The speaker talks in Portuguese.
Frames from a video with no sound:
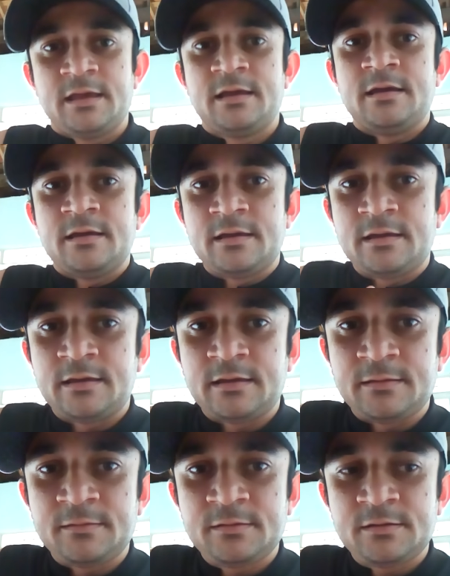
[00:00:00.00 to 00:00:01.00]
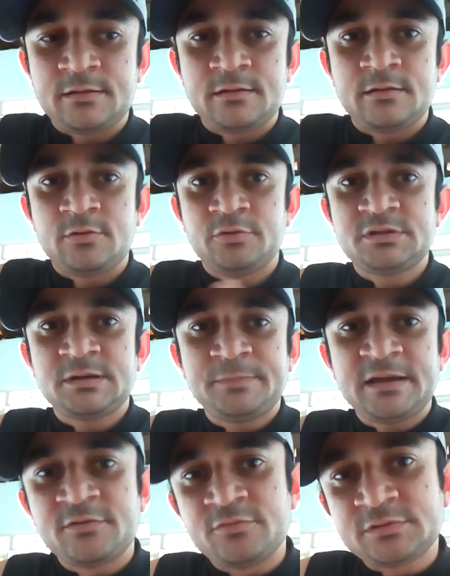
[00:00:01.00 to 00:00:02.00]
É... Outra
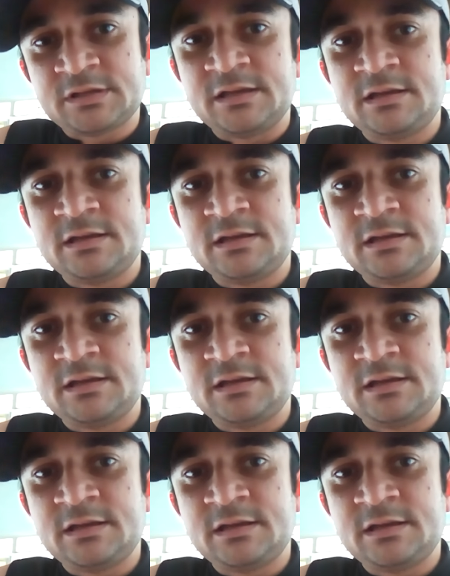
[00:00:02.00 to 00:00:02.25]
pergunta